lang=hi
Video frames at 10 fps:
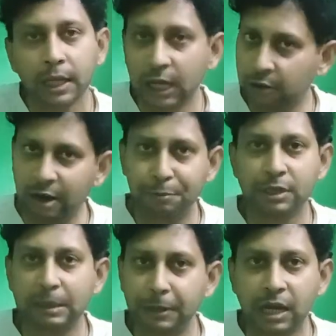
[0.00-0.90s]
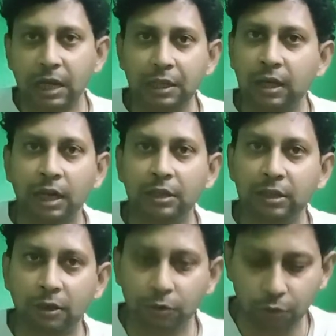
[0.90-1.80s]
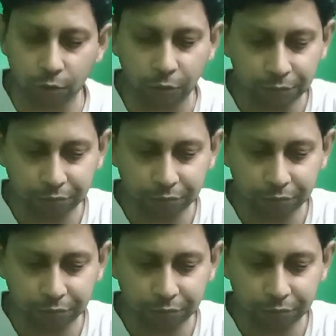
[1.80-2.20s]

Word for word: एक बार फिर से बजा के दिखा देता हूँ दोनों